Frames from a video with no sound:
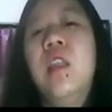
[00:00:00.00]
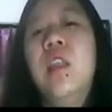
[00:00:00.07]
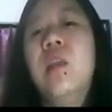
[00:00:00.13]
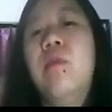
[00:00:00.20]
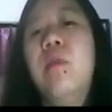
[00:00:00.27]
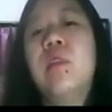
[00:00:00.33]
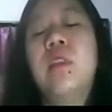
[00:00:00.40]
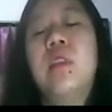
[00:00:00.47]

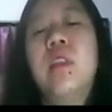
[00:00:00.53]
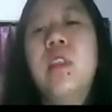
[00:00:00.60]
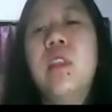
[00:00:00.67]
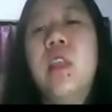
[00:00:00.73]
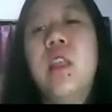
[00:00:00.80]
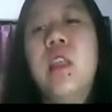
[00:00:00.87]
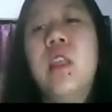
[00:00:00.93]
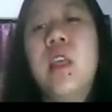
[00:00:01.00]
Jadi posisi
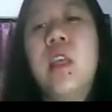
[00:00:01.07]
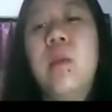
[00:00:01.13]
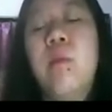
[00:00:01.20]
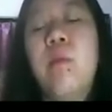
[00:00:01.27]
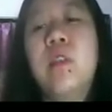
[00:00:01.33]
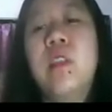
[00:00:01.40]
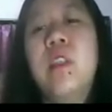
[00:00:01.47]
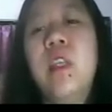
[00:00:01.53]
jadinya, eh,
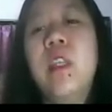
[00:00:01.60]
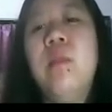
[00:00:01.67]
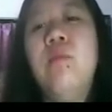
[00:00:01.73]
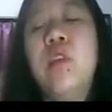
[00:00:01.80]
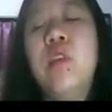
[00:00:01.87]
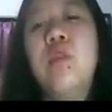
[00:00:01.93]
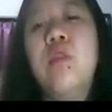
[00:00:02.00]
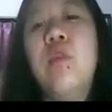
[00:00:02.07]
posisi ini
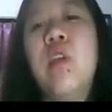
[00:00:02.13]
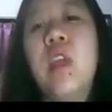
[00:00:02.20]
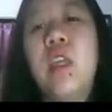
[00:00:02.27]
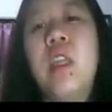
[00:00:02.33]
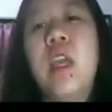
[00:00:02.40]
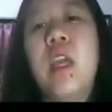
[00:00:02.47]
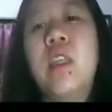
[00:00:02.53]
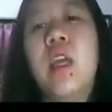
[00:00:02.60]
bunyinya tuh kayak
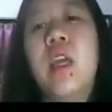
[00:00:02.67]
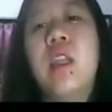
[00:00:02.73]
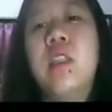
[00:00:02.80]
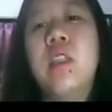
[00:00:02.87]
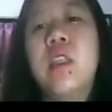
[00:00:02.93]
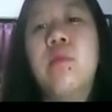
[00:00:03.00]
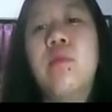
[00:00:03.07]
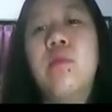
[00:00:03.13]
gini aja,
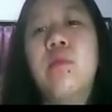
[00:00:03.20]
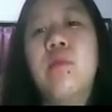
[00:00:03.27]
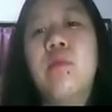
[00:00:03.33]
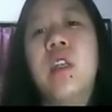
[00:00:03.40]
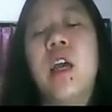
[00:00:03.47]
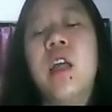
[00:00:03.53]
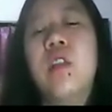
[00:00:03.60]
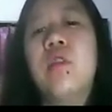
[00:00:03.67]
ini chest
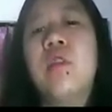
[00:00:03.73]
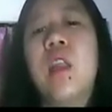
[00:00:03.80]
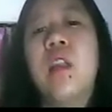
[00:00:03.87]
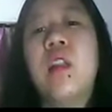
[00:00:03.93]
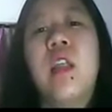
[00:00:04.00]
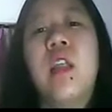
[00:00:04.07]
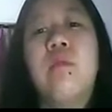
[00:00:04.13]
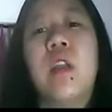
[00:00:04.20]
position atau
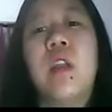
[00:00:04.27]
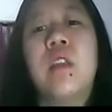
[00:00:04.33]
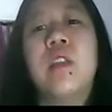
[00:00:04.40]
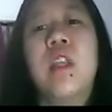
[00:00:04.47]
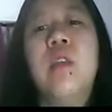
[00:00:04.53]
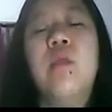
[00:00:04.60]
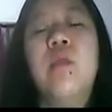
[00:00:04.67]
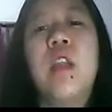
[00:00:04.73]
trend Lambert.
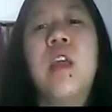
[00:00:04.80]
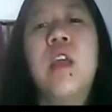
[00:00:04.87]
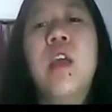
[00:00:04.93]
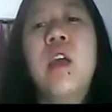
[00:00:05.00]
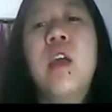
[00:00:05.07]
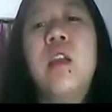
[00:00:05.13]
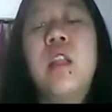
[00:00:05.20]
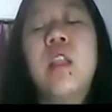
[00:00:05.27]
Jadi biar
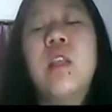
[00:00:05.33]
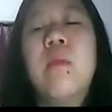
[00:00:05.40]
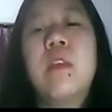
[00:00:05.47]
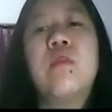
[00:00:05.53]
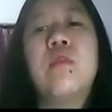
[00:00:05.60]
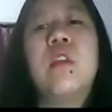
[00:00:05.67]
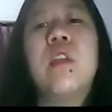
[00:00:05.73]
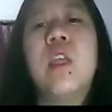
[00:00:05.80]
nanti
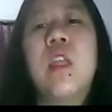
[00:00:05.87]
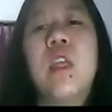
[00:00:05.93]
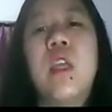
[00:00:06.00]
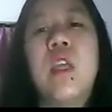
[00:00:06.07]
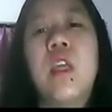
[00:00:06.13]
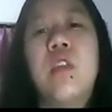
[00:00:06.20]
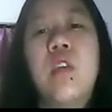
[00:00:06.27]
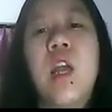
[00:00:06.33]
masuk
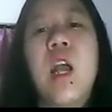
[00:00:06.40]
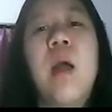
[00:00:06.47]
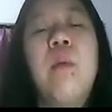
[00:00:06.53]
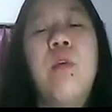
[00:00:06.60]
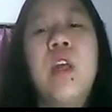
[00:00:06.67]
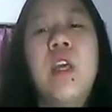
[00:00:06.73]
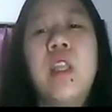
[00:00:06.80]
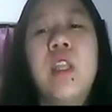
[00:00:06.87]
sendiri gitu ya,
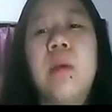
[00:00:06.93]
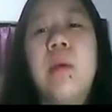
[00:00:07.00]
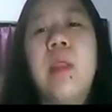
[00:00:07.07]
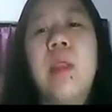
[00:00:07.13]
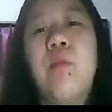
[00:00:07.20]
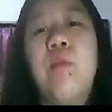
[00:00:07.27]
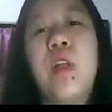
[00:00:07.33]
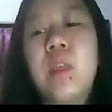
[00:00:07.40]
nggak boleh kita
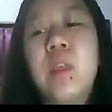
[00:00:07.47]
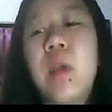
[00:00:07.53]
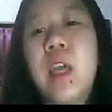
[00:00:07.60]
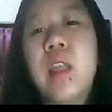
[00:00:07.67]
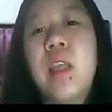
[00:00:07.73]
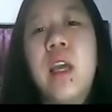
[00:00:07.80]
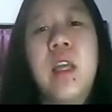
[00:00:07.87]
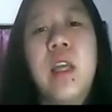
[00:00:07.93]
manipulasi
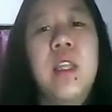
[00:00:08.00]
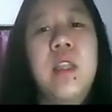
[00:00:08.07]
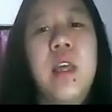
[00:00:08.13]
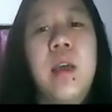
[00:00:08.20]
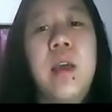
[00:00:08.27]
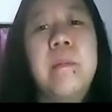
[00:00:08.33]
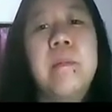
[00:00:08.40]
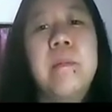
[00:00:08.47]
pakai tangan
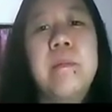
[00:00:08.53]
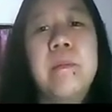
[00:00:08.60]
kita.